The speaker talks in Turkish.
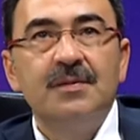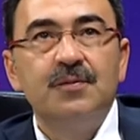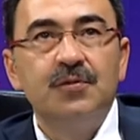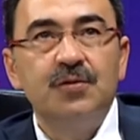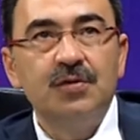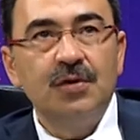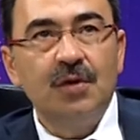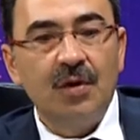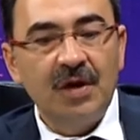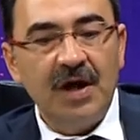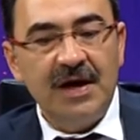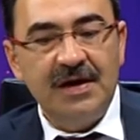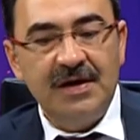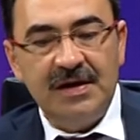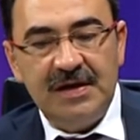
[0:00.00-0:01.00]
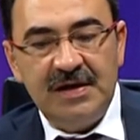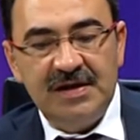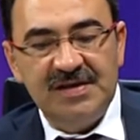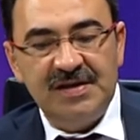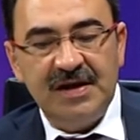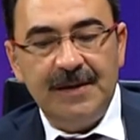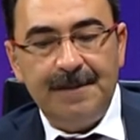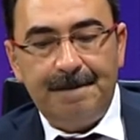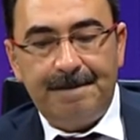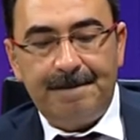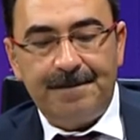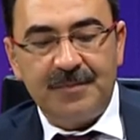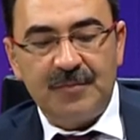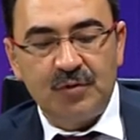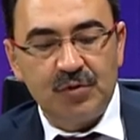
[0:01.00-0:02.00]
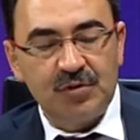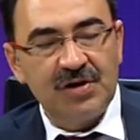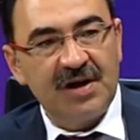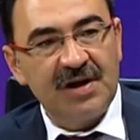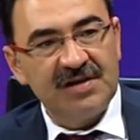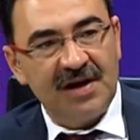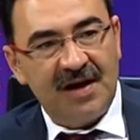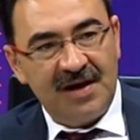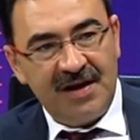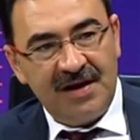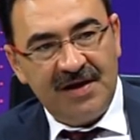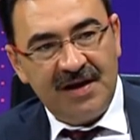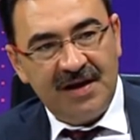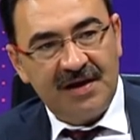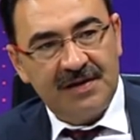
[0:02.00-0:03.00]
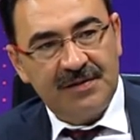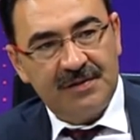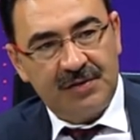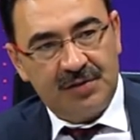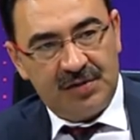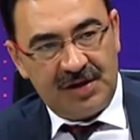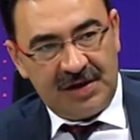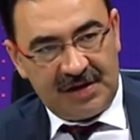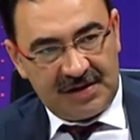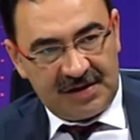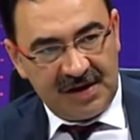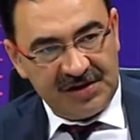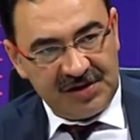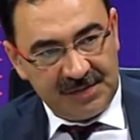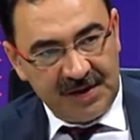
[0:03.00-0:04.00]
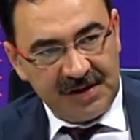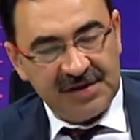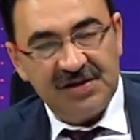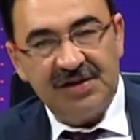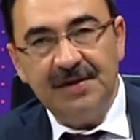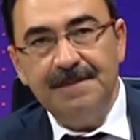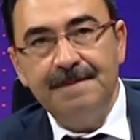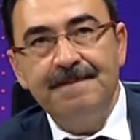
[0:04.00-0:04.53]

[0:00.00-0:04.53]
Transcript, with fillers: Bu olayı iyice uluslararası arenaya yüksek taşımak için